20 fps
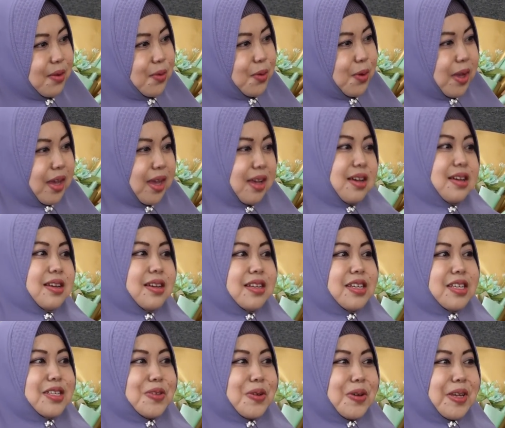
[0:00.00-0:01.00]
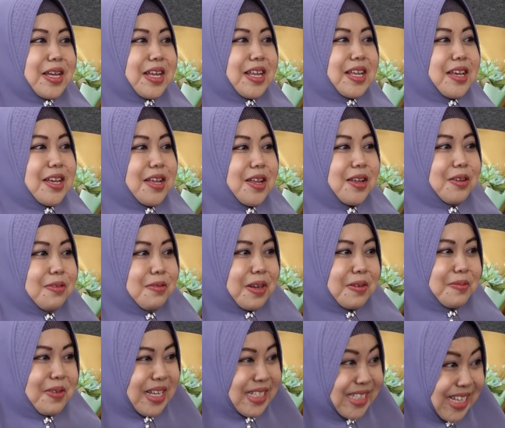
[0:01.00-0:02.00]
duh uh, kencurnya
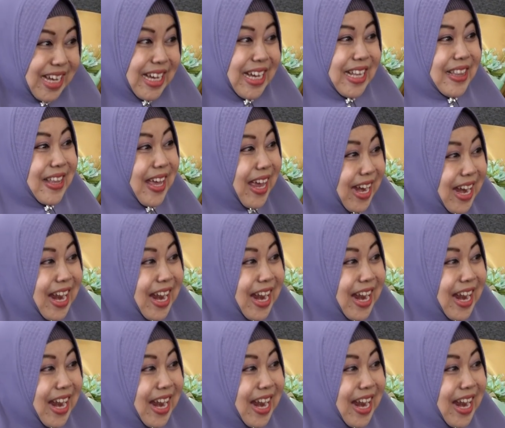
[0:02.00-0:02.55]
luar biasa gitu hmm.